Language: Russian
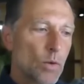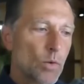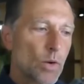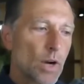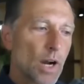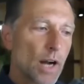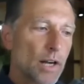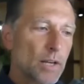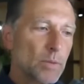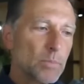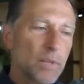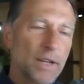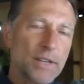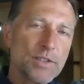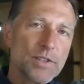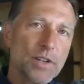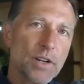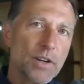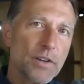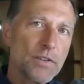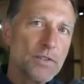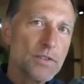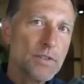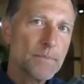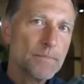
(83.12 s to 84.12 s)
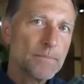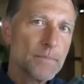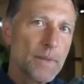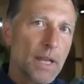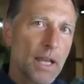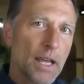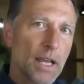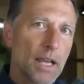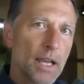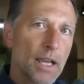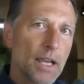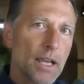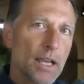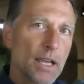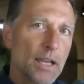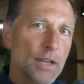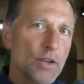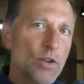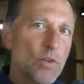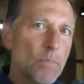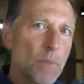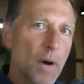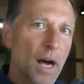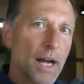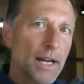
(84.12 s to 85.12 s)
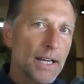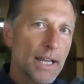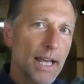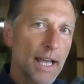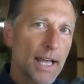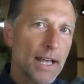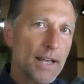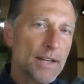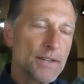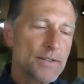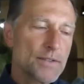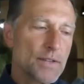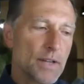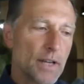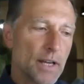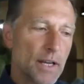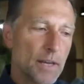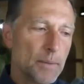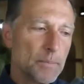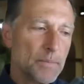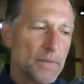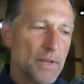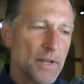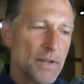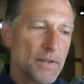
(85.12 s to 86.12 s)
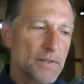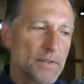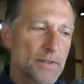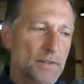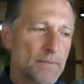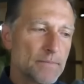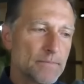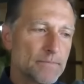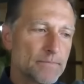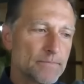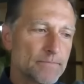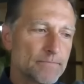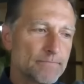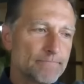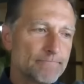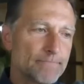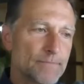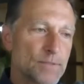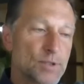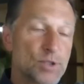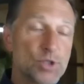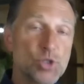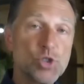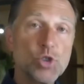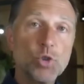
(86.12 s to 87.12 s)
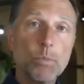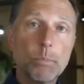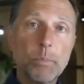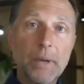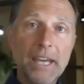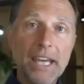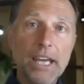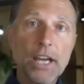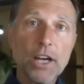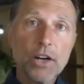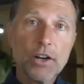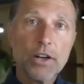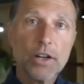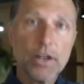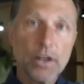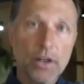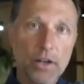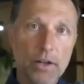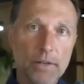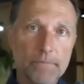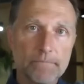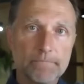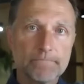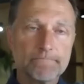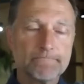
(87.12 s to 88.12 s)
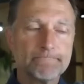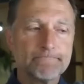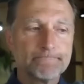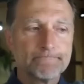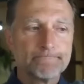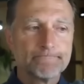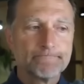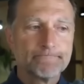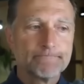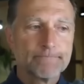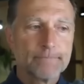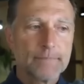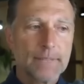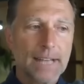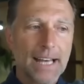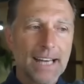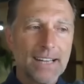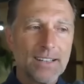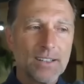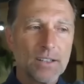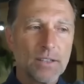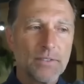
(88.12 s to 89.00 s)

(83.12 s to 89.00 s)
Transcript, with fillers: в крови нужно знать, что тело руководствуется таким вот главенствующим.